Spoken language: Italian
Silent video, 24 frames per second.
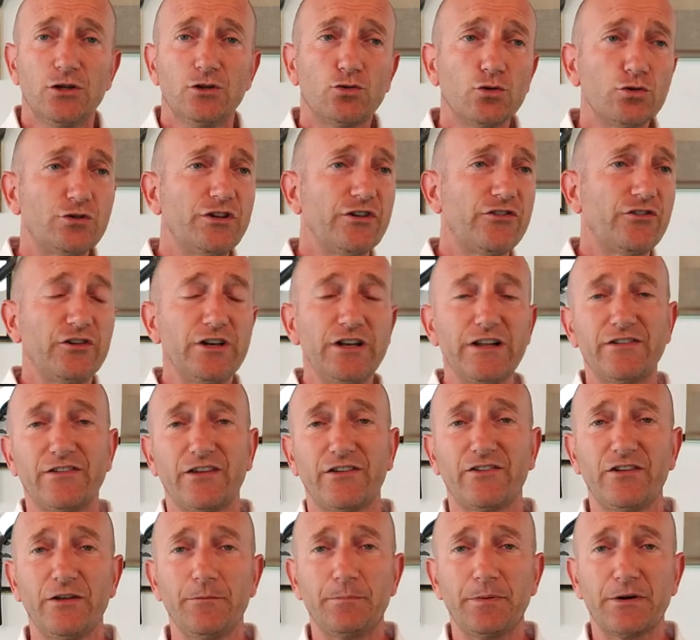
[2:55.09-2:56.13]
tutti si
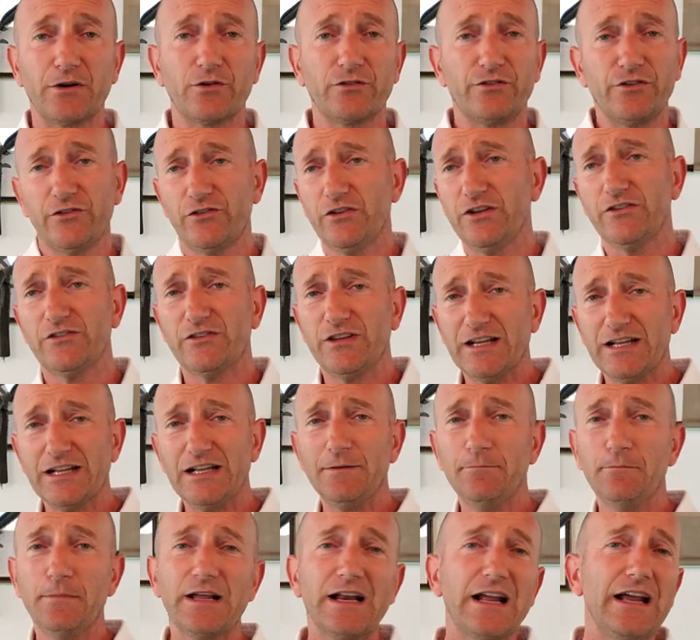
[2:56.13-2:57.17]
inizia sempre così, si installa
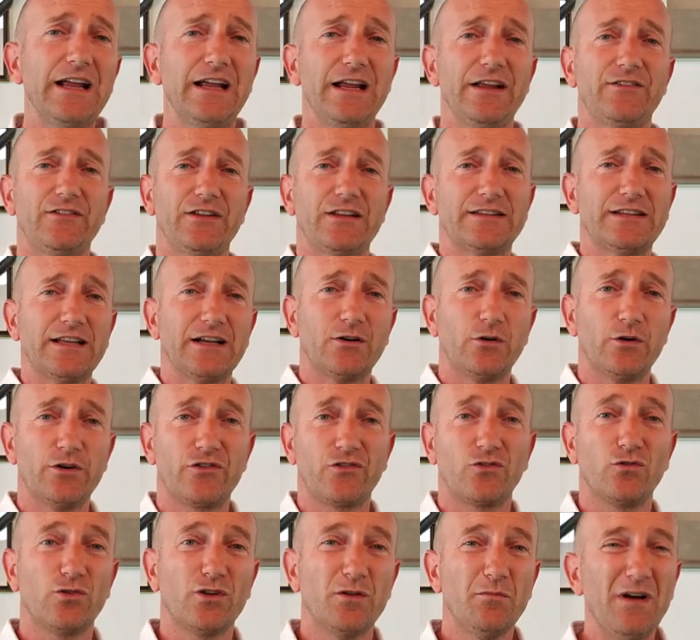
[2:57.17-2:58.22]
Gambarai e si attacca il
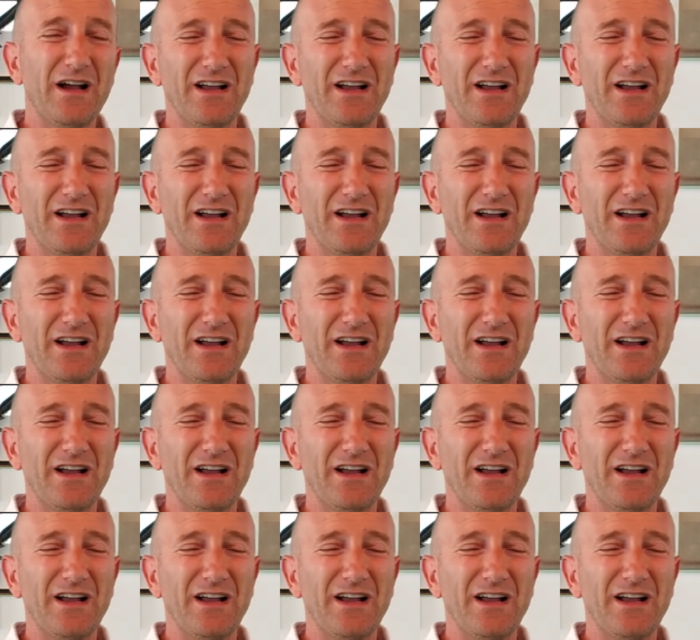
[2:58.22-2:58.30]
zucchi.